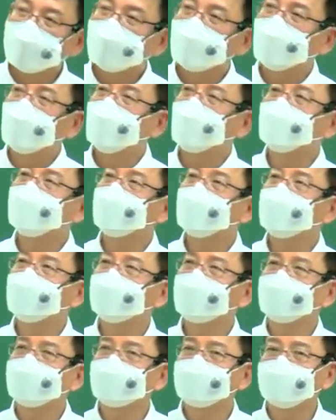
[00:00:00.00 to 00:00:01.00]

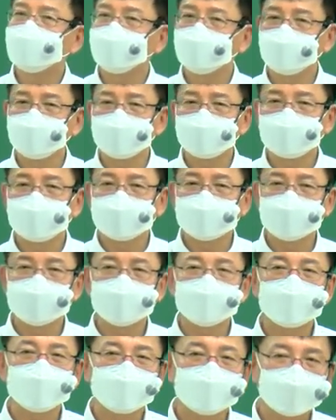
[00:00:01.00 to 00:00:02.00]
암기하다가 어느 순간
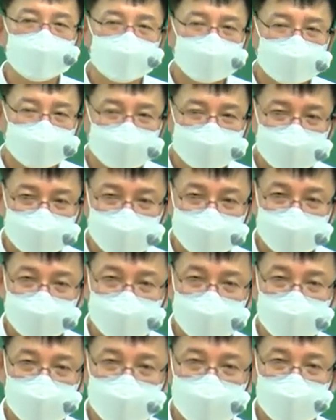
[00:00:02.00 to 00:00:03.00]
이해가 되는 경우도
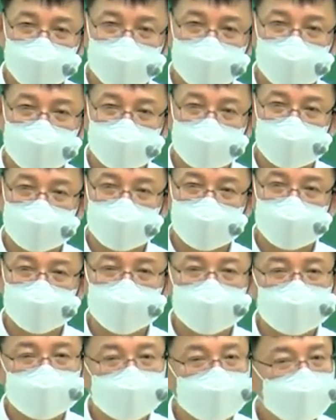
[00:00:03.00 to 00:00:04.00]
있습니다.
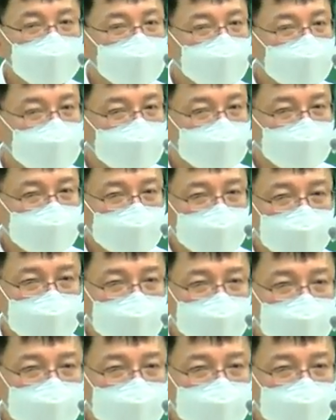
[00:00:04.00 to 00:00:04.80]
막 섞여 있습니다.